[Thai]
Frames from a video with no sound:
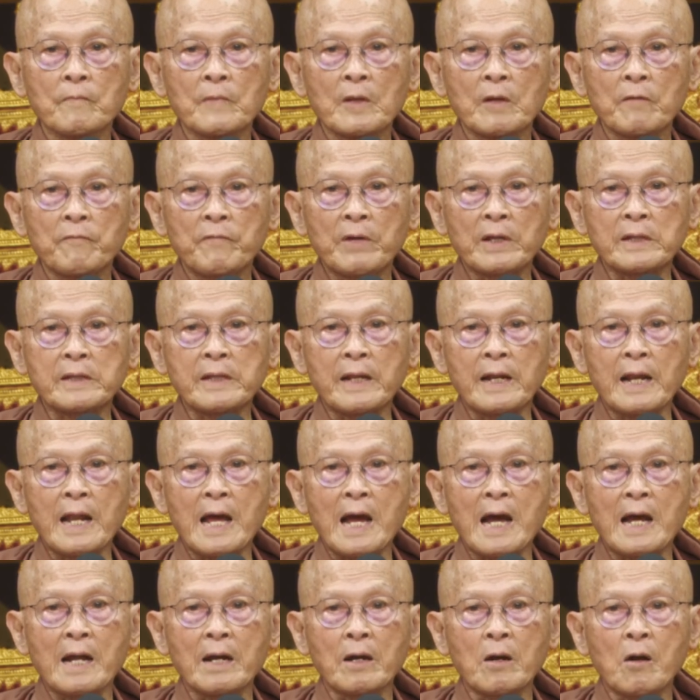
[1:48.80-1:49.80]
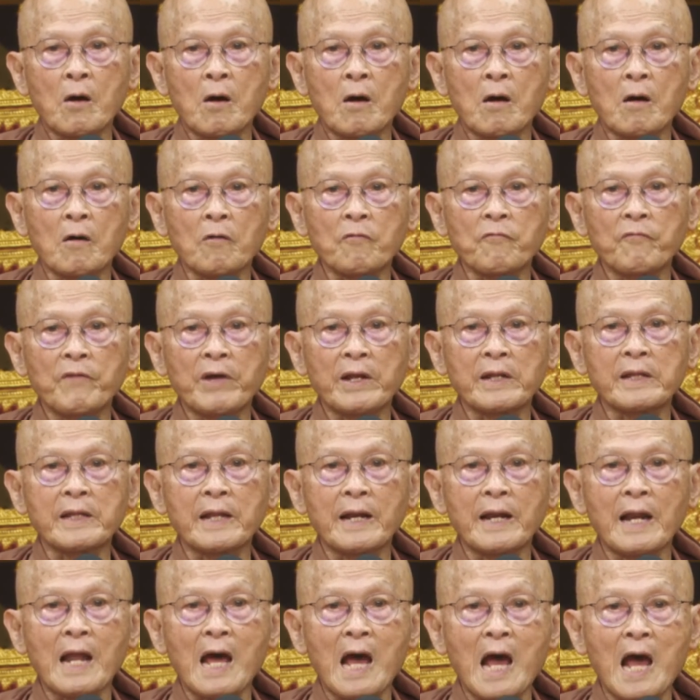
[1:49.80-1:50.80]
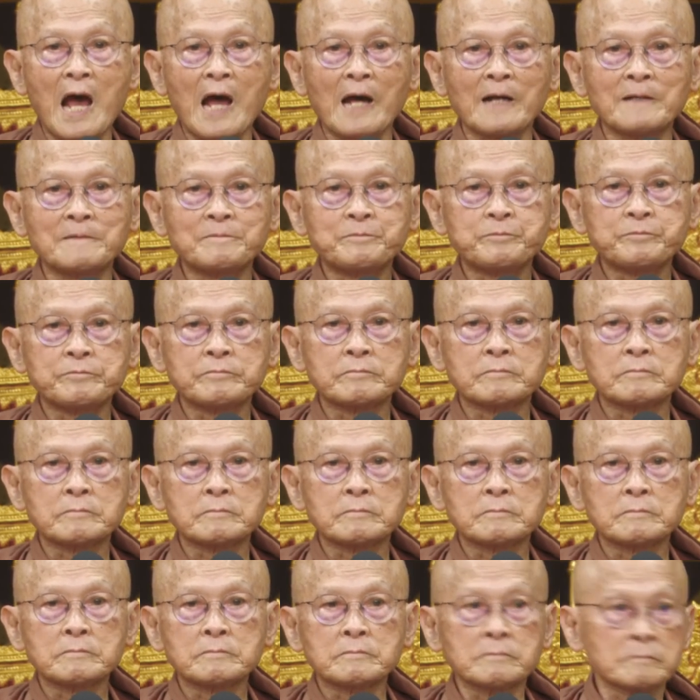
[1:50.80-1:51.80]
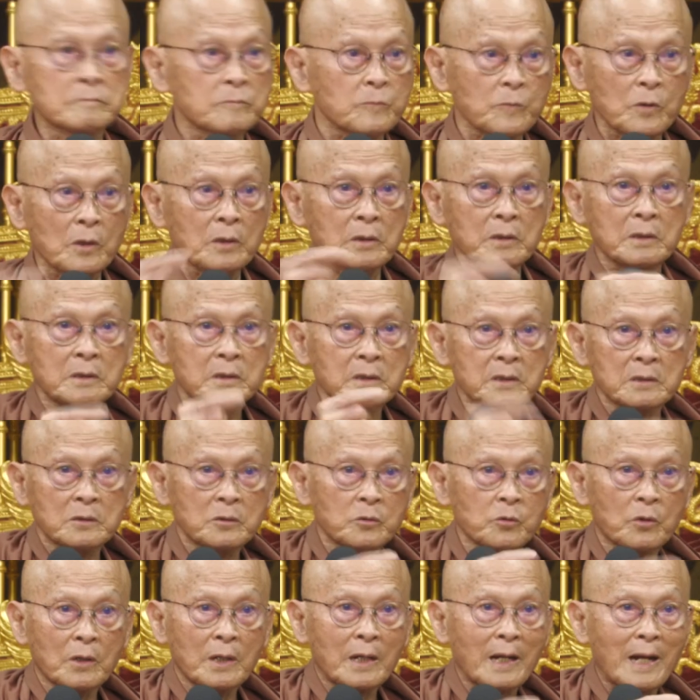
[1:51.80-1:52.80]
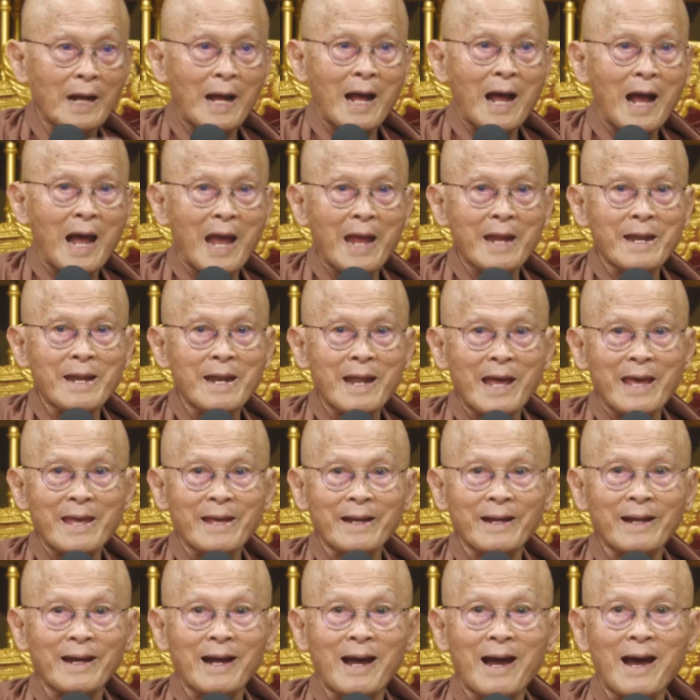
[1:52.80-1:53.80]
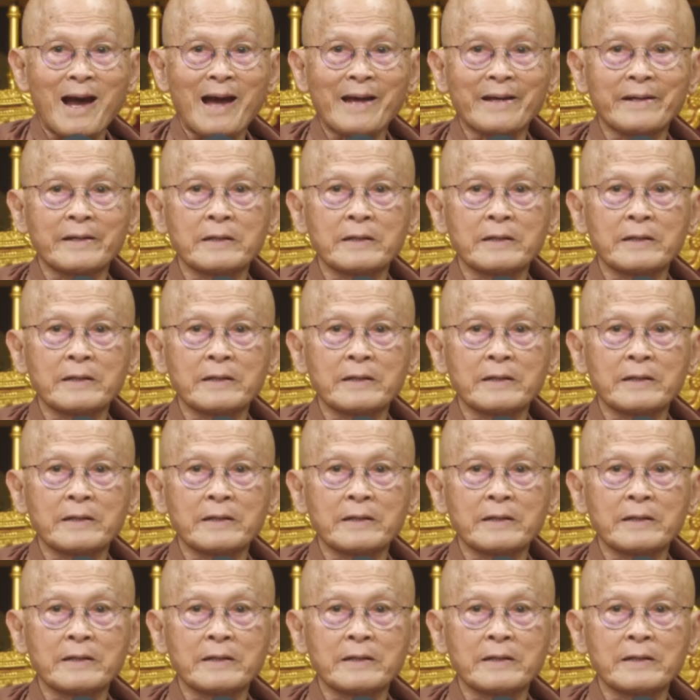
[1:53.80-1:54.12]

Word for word: เวทนานอกเวทนา ก็คือตัว กายในกาย